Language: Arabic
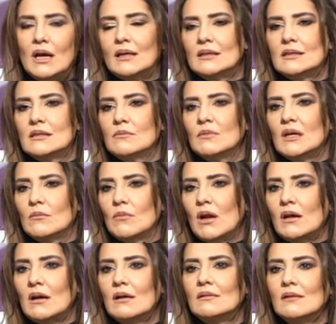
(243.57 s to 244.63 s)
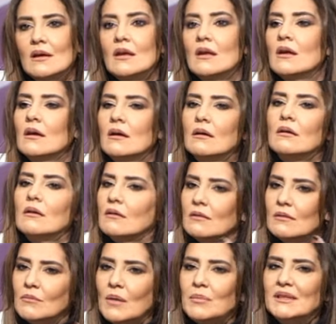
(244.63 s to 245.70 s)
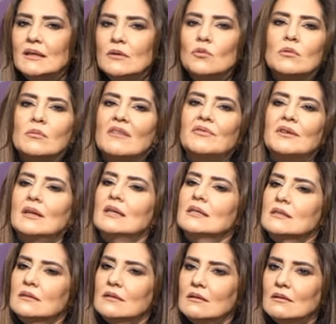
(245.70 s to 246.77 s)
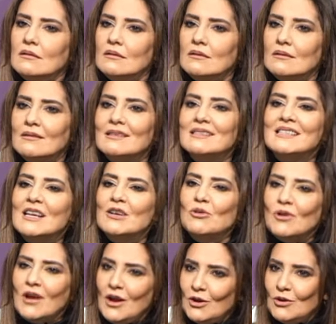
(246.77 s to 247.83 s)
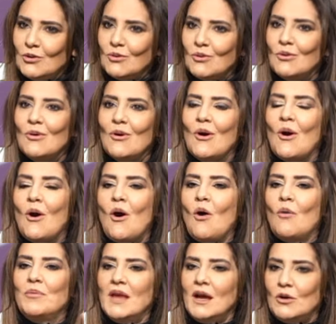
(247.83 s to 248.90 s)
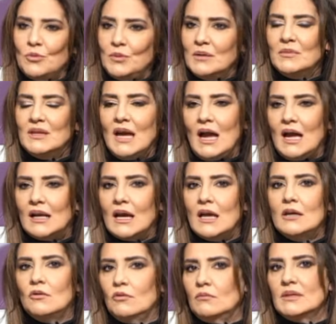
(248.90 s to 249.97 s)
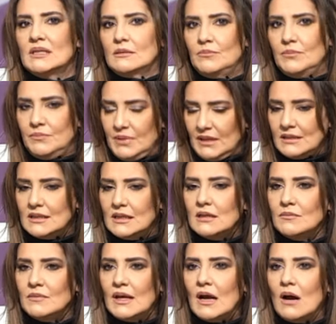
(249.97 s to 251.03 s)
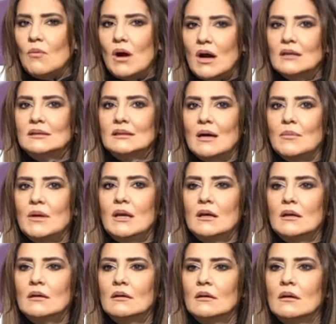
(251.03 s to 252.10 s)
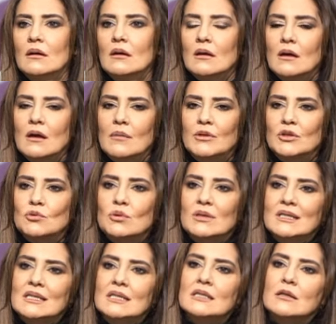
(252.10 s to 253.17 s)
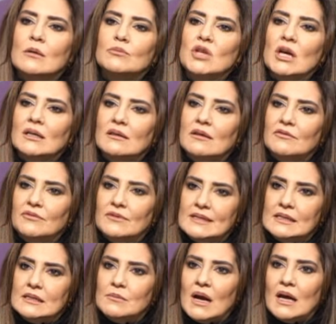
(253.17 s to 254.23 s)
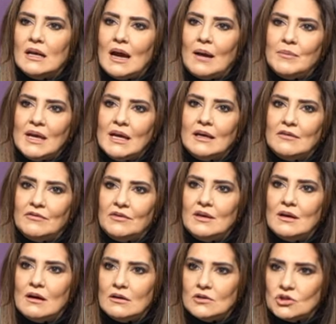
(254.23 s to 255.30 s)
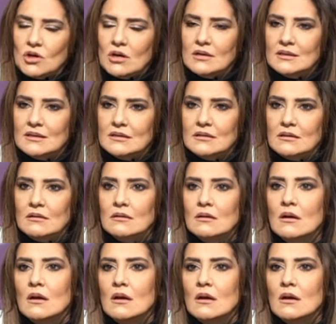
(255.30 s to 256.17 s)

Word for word: اقول اكيد يمكن مرات آه، ما بدي اقول ما في ناس لسانهم حلو وبيحكوا بالمنيح عن غيرهم بس بكثير من الاوقات كمان بتكون كثير سبجكتيف السمعه اللي عم يحكي فيها شخص